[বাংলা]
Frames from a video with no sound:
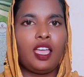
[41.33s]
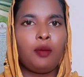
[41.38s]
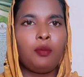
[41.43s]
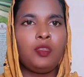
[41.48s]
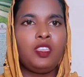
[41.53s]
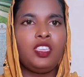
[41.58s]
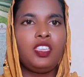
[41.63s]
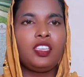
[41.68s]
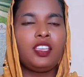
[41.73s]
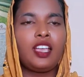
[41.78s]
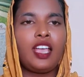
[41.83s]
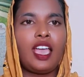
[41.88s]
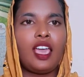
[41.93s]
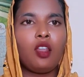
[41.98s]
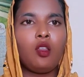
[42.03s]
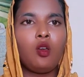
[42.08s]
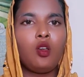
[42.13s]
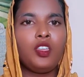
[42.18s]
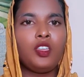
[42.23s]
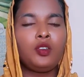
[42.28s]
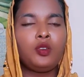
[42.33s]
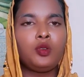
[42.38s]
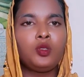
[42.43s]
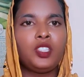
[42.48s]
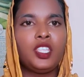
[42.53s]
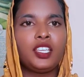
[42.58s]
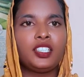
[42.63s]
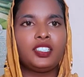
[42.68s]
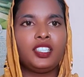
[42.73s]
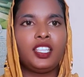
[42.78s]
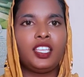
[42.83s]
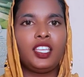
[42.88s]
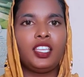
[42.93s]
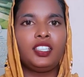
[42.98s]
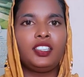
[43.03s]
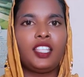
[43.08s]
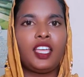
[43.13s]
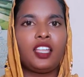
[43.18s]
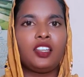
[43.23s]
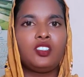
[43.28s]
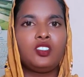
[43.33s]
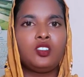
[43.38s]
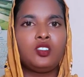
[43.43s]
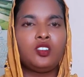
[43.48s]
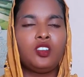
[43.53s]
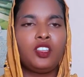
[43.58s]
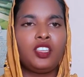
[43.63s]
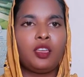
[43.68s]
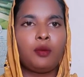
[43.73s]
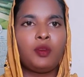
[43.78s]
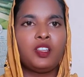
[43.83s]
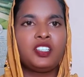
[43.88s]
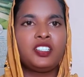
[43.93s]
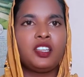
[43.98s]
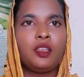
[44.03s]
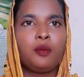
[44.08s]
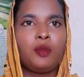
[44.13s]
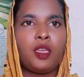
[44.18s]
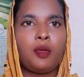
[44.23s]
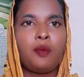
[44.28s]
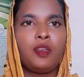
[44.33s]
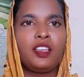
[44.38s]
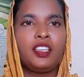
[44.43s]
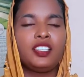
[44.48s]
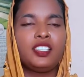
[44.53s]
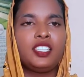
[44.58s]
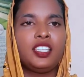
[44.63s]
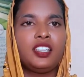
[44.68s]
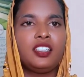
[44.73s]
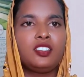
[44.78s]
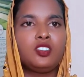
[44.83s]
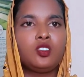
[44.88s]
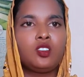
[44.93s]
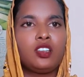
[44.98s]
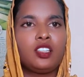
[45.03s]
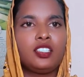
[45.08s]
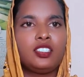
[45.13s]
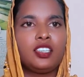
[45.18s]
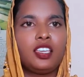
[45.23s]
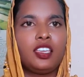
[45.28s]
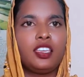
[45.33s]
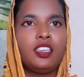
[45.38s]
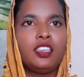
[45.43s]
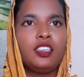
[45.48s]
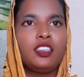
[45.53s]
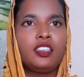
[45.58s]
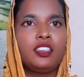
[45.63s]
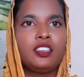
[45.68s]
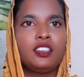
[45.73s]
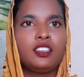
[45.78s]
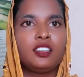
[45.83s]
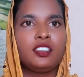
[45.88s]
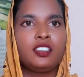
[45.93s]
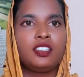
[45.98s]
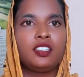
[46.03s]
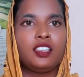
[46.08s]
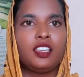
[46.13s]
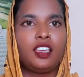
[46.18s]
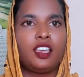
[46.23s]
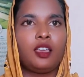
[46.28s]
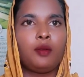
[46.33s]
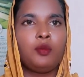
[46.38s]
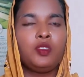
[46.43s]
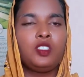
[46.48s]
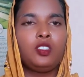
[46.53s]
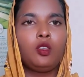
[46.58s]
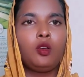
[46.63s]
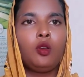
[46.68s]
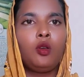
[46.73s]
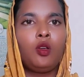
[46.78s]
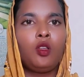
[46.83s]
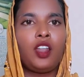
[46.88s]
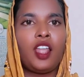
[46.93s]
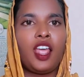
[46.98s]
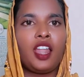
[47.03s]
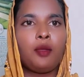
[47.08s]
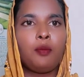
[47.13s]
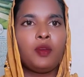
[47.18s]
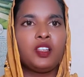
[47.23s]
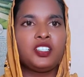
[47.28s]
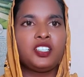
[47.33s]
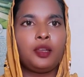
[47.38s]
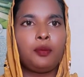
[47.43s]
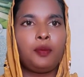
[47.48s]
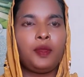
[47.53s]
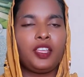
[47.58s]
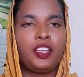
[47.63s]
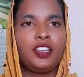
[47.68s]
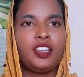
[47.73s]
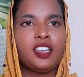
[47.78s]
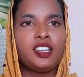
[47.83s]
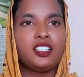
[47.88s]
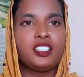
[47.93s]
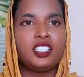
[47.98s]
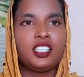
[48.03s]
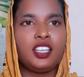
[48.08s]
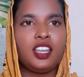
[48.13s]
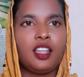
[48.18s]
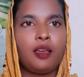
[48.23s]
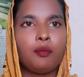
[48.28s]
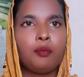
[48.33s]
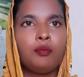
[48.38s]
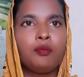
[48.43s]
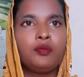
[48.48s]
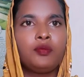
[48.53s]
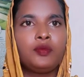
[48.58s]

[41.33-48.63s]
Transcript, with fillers: আমি কালো একটু দেখতে তার জন্যই আমার স্বামী আমাকে ছেড়ে চলে যায় আমি তখন আট মাসের প্রেগনেন্ট ছিলাম